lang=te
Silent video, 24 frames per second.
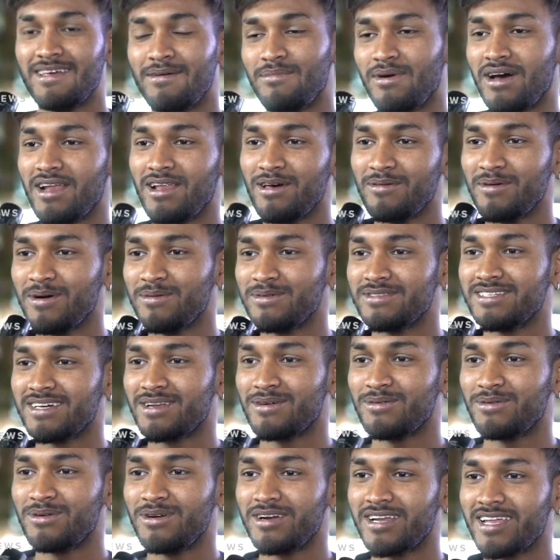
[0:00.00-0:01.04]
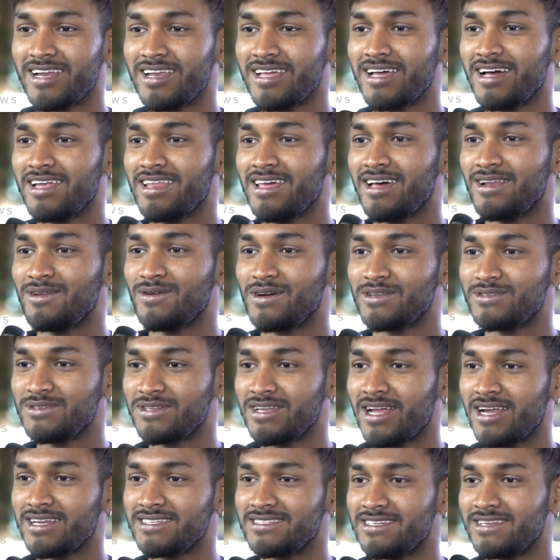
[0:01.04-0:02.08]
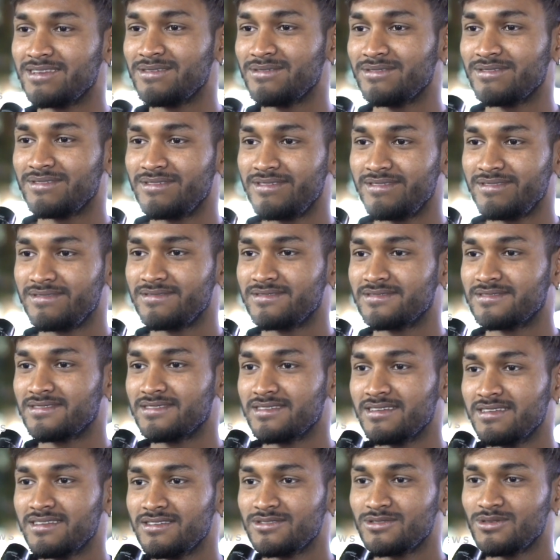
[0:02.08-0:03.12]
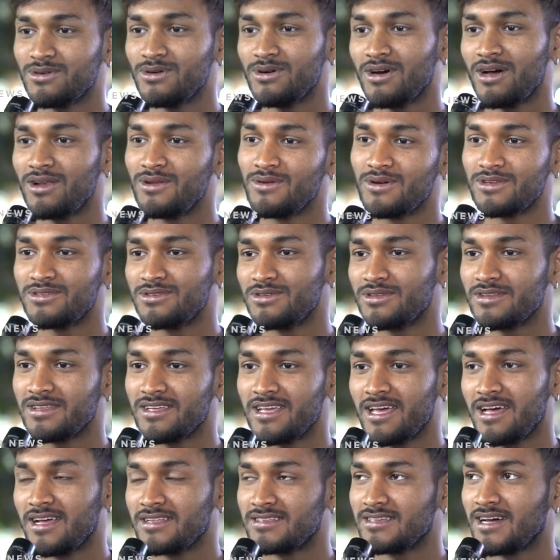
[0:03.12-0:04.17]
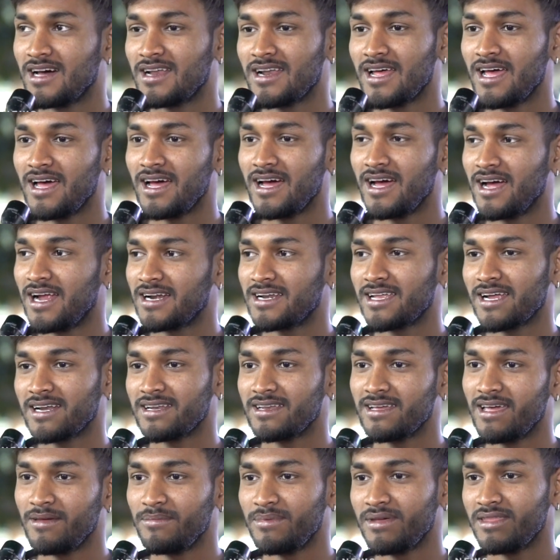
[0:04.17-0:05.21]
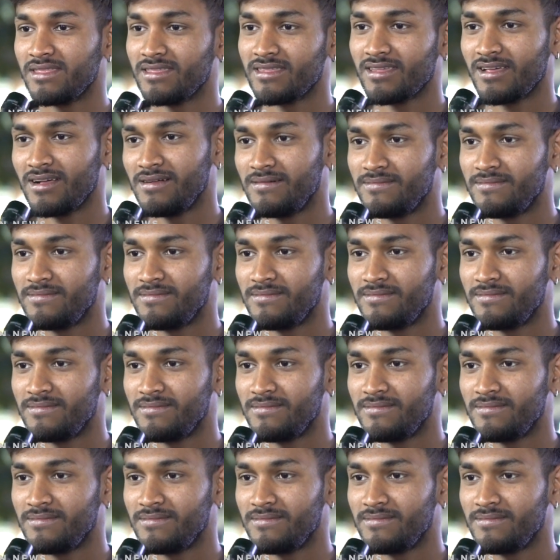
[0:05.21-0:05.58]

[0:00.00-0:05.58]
బాలయ్య బాబు జర ఓల్డ్ అయింది కానీ అల్లు అర్జున్ నడిచిండు సో అల్లు అర్జున్ చాలా అట్రాక్టివ్ అయిపోయింది